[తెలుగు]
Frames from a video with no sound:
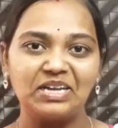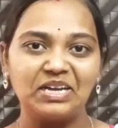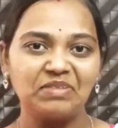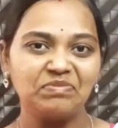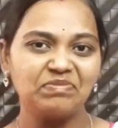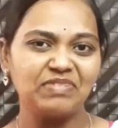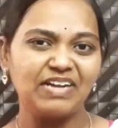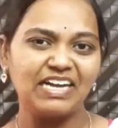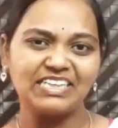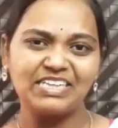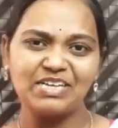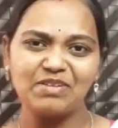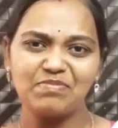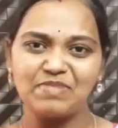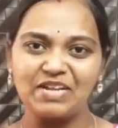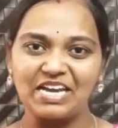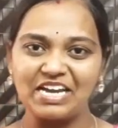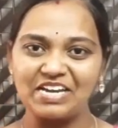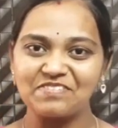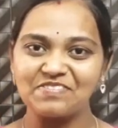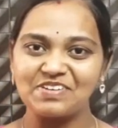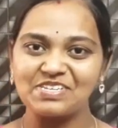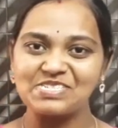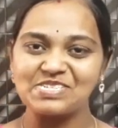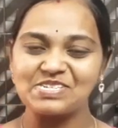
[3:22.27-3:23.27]
ఇప్పుడైతే
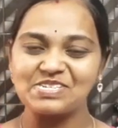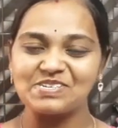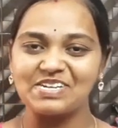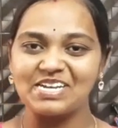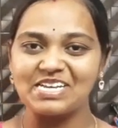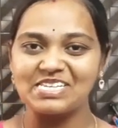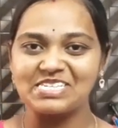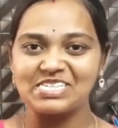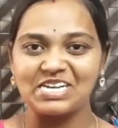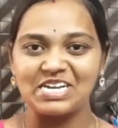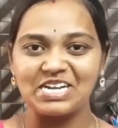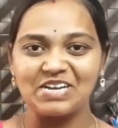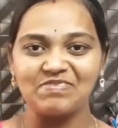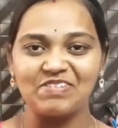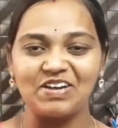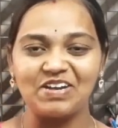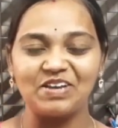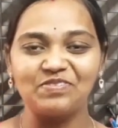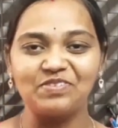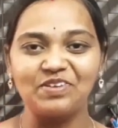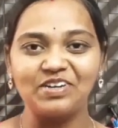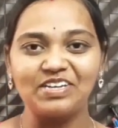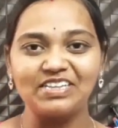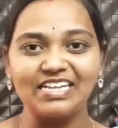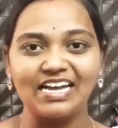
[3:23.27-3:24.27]
బ్రేక్ఫాస్ట్ కూడా చేయడం
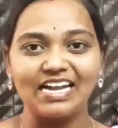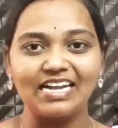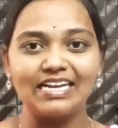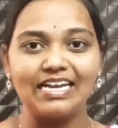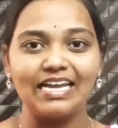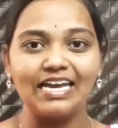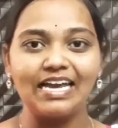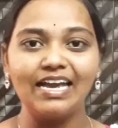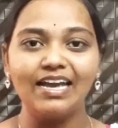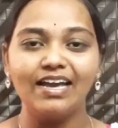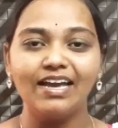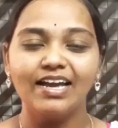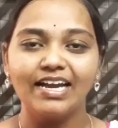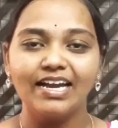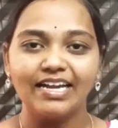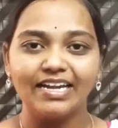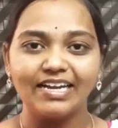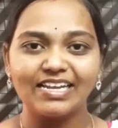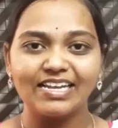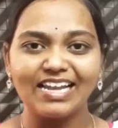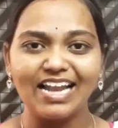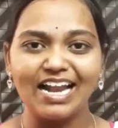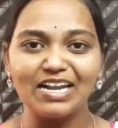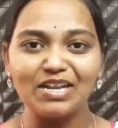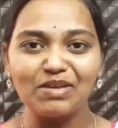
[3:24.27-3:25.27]
అయిపోయిందండి
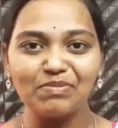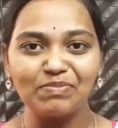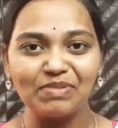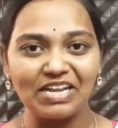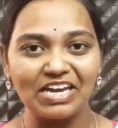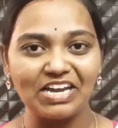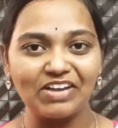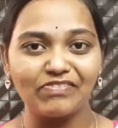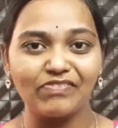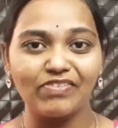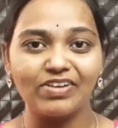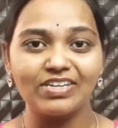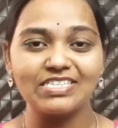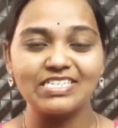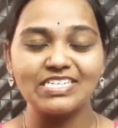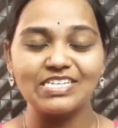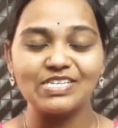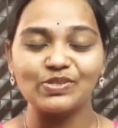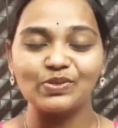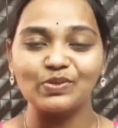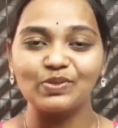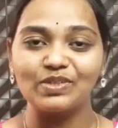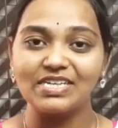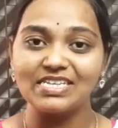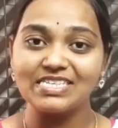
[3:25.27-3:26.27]
ఇట్లాంటి బ్రేక్ఫాస్ట్
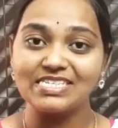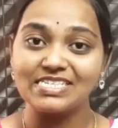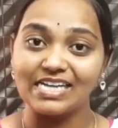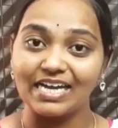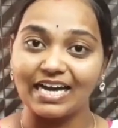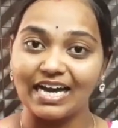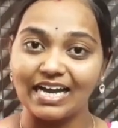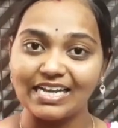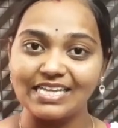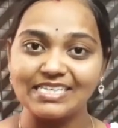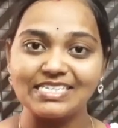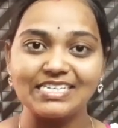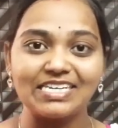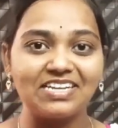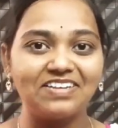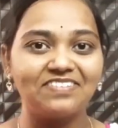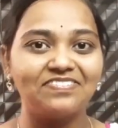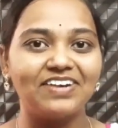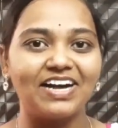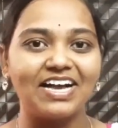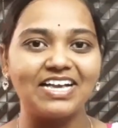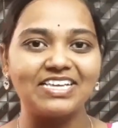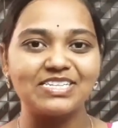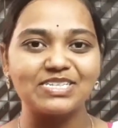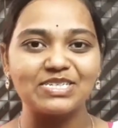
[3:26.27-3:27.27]
చేసుకుంటే చాలా చాలా
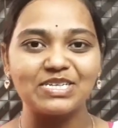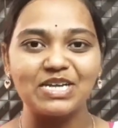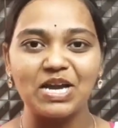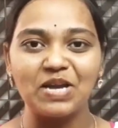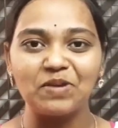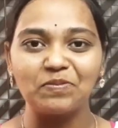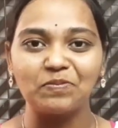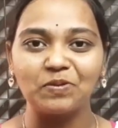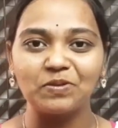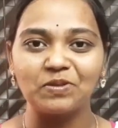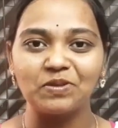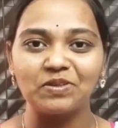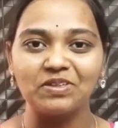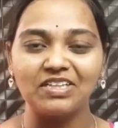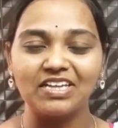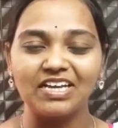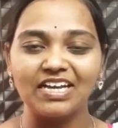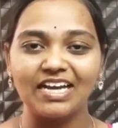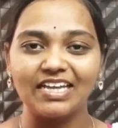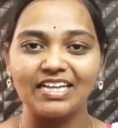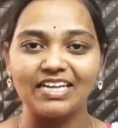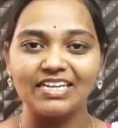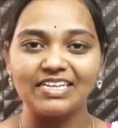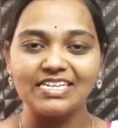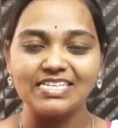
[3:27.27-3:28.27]
ఫాస్ట్గా అయిపోతుంది
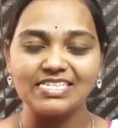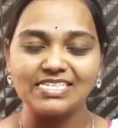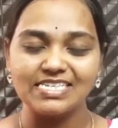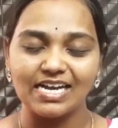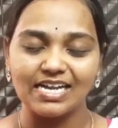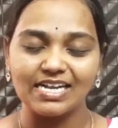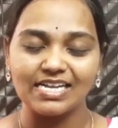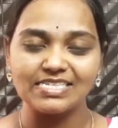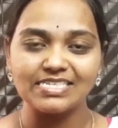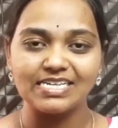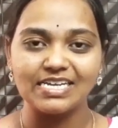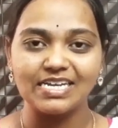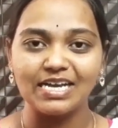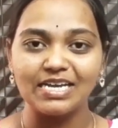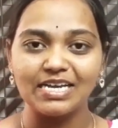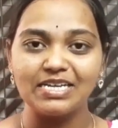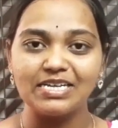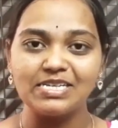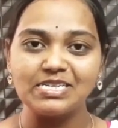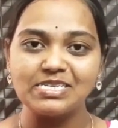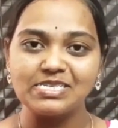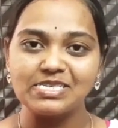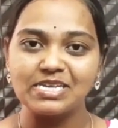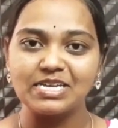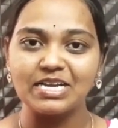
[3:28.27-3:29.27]
కదండి చాలా చాలా
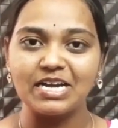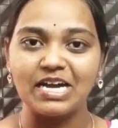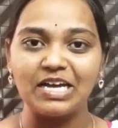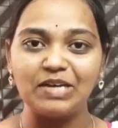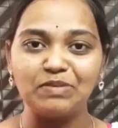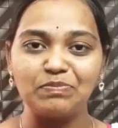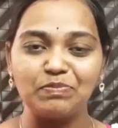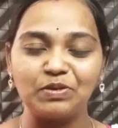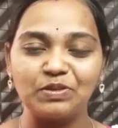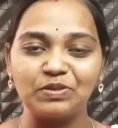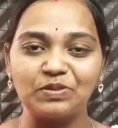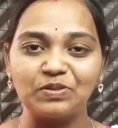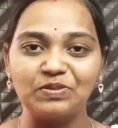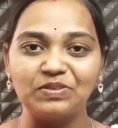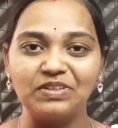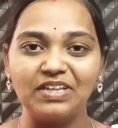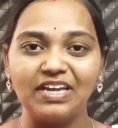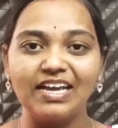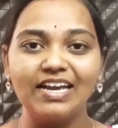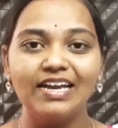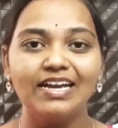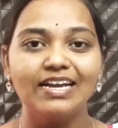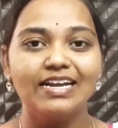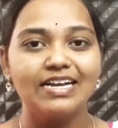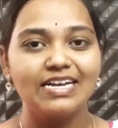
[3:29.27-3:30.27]
ఈజీగా అయిపోతుంది
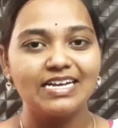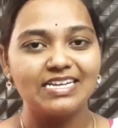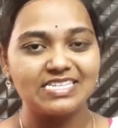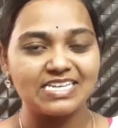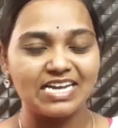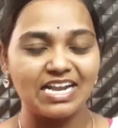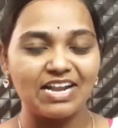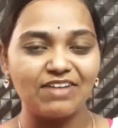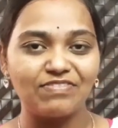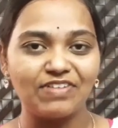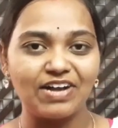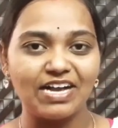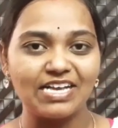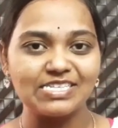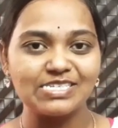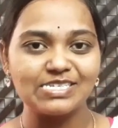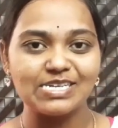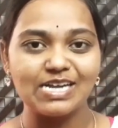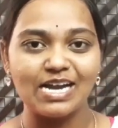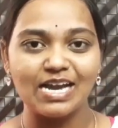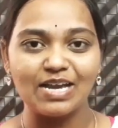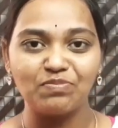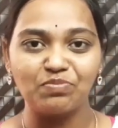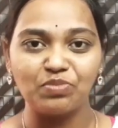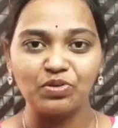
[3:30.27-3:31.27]
చాలా
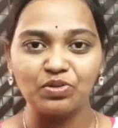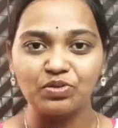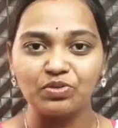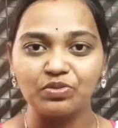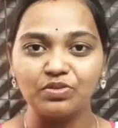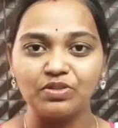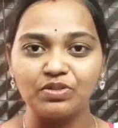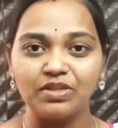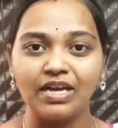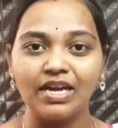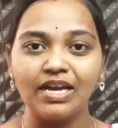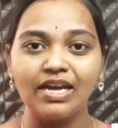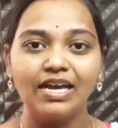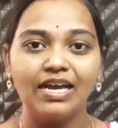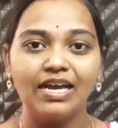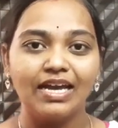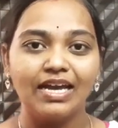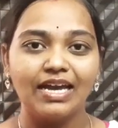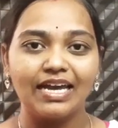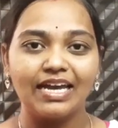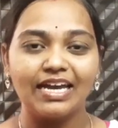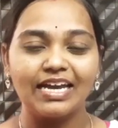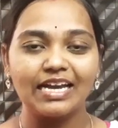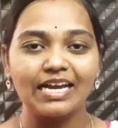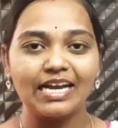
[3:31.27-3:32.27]
ఫాస్ట్గా అయిపోతుంది
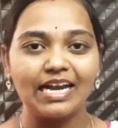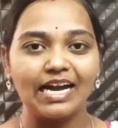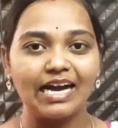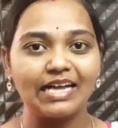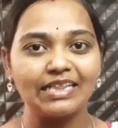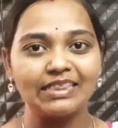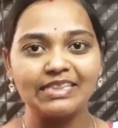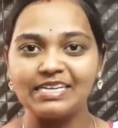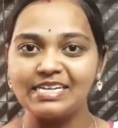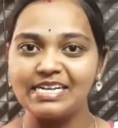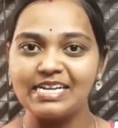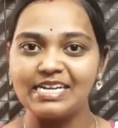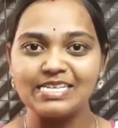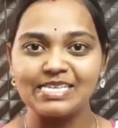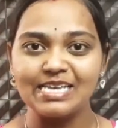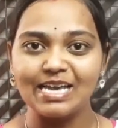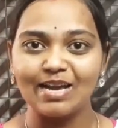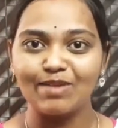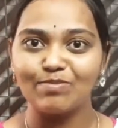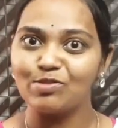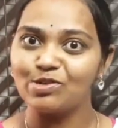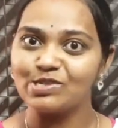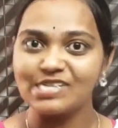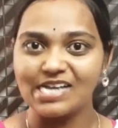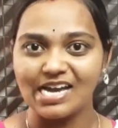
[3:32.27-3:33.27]
ఇంకా
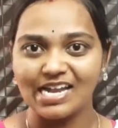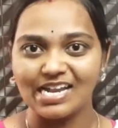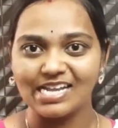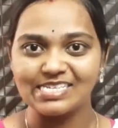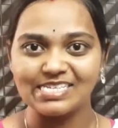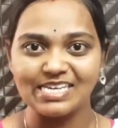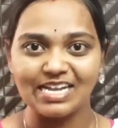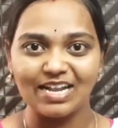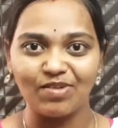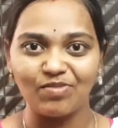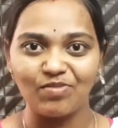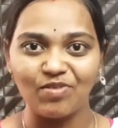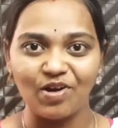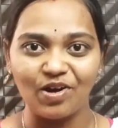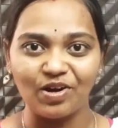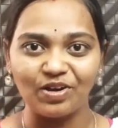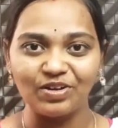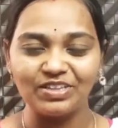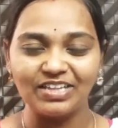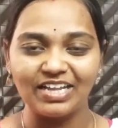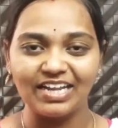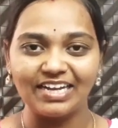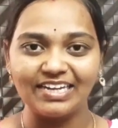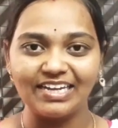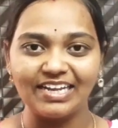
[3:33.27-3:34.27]
తినేసాము చాలా చాలా
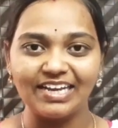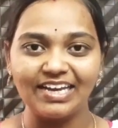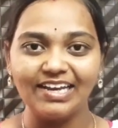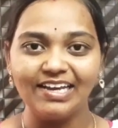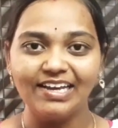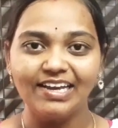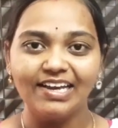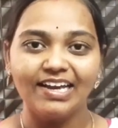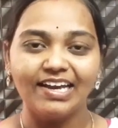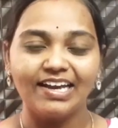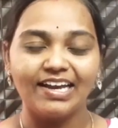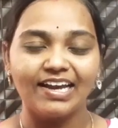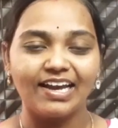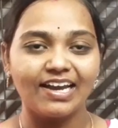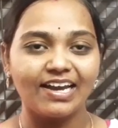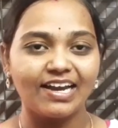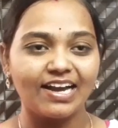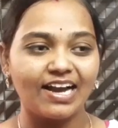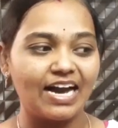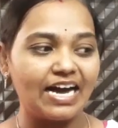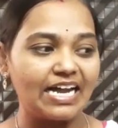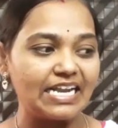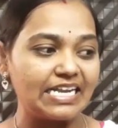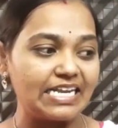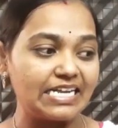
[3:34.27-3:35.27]
బాగుందండి ఇంకా
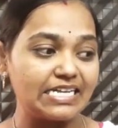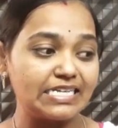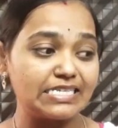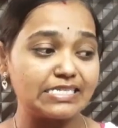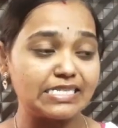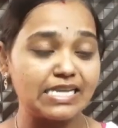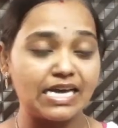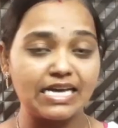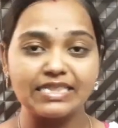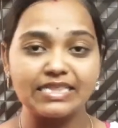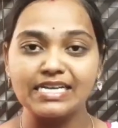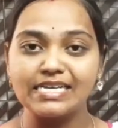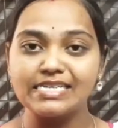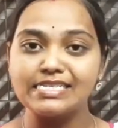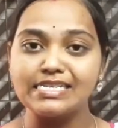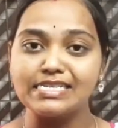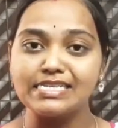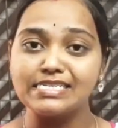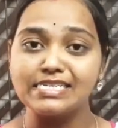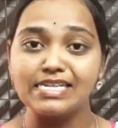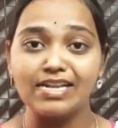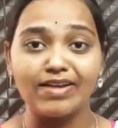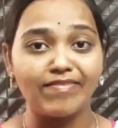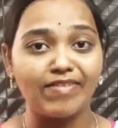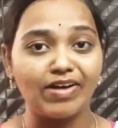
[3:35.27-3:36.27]
నెక్స్ట్ అయితే చిన్న
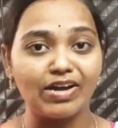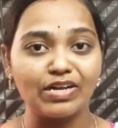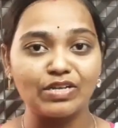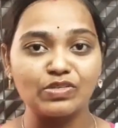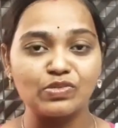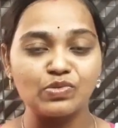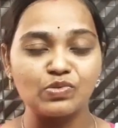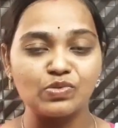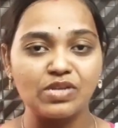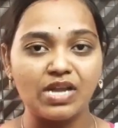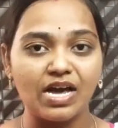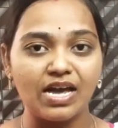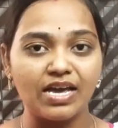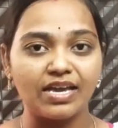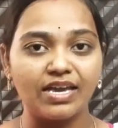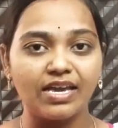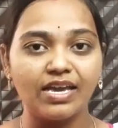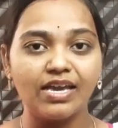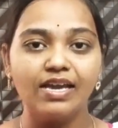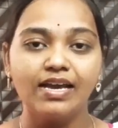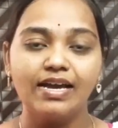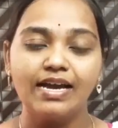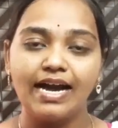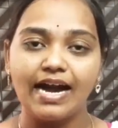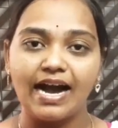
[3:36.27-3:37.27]
చిన్న వర్క్స్ ఉన్నాయి
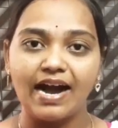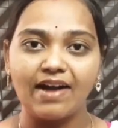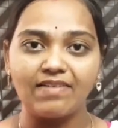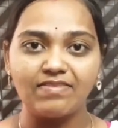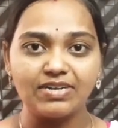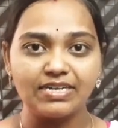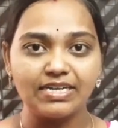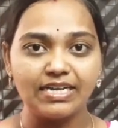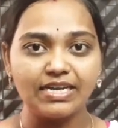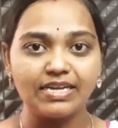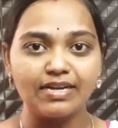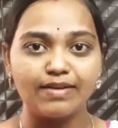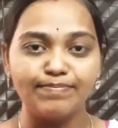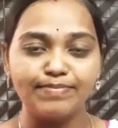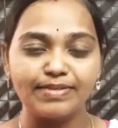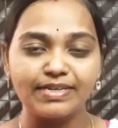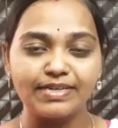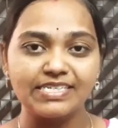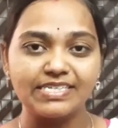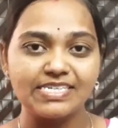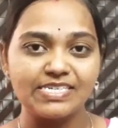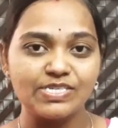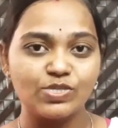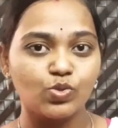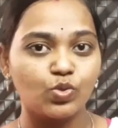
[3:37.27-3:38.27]
అవన్నీ కంప్లీట్
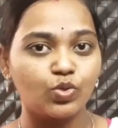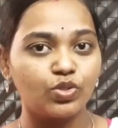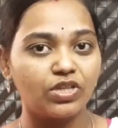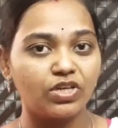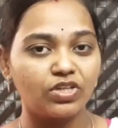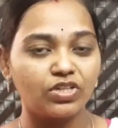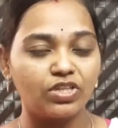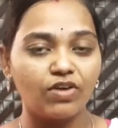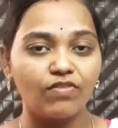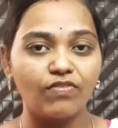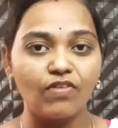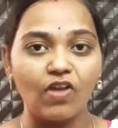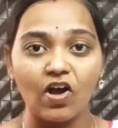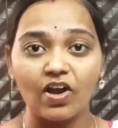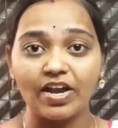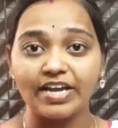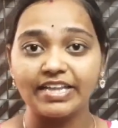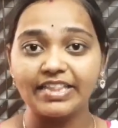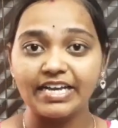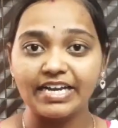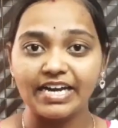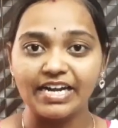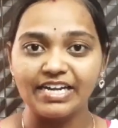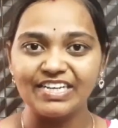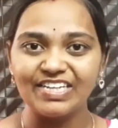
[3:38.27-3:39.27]
చేసుకున్న తర్వాత ఆ బ్లాగ్
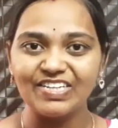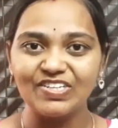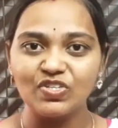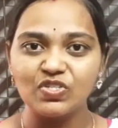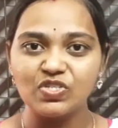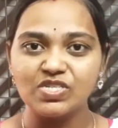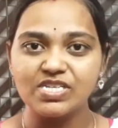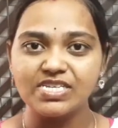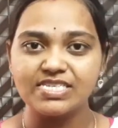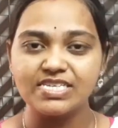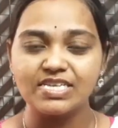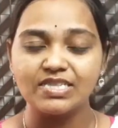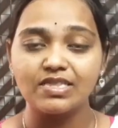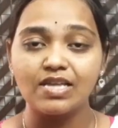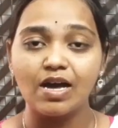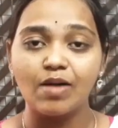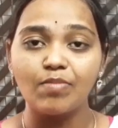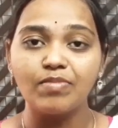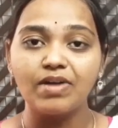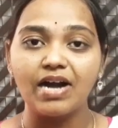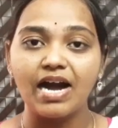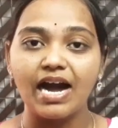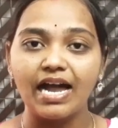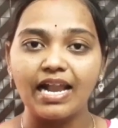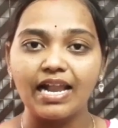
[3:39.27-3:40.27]
అయితే కంటిన్యూ చేసేద్దాం
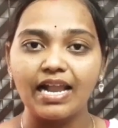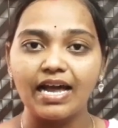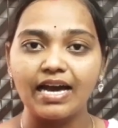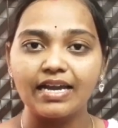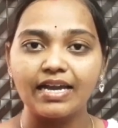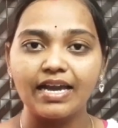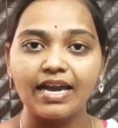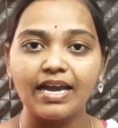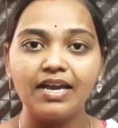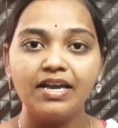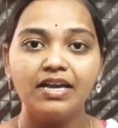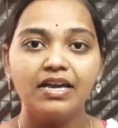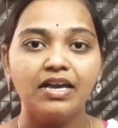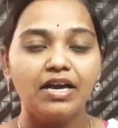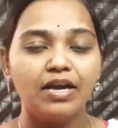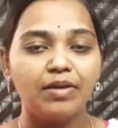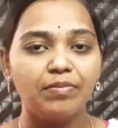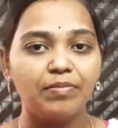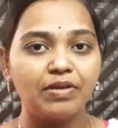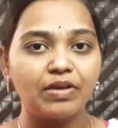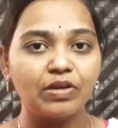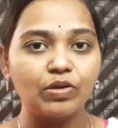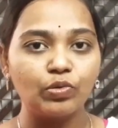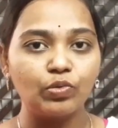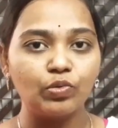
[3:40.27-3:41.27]
అలాగే
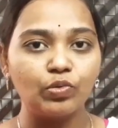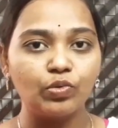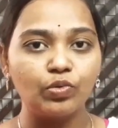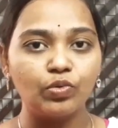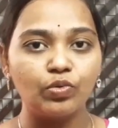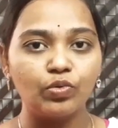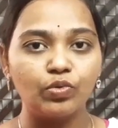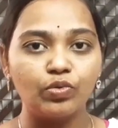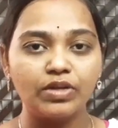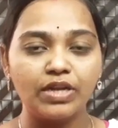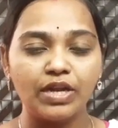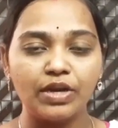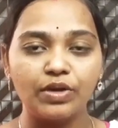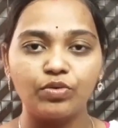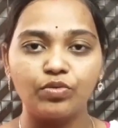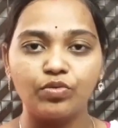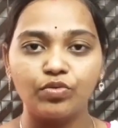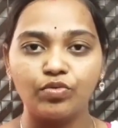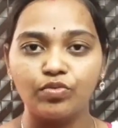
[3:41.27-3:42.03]
మీకు నేను